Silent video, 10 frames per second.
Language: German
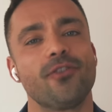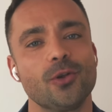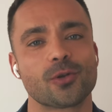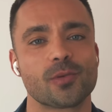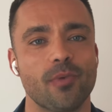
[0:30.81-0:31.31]

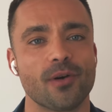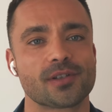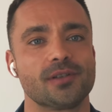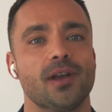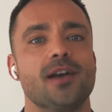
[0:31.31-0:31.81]
Video zu
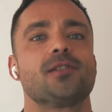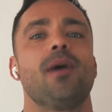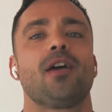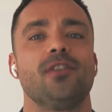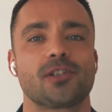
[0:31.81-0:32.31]
posten, also
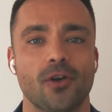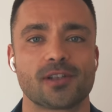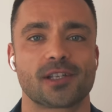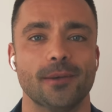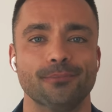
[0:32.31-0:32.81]
machen wir es
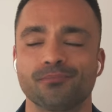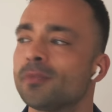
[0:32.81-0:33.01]
trotzdem.